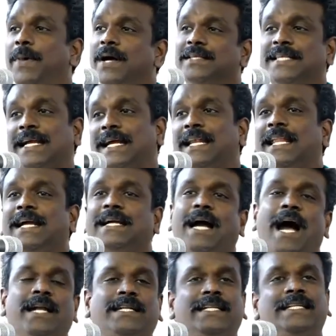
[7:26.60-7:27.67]
சகல
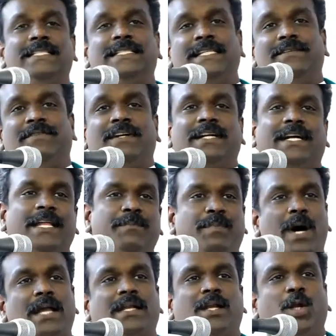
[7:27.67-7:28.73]
காட்டு ஜீவன்களை
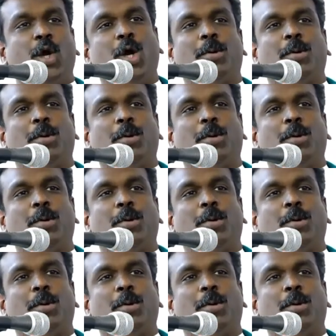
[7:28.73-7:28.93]
பார்க்கலாம்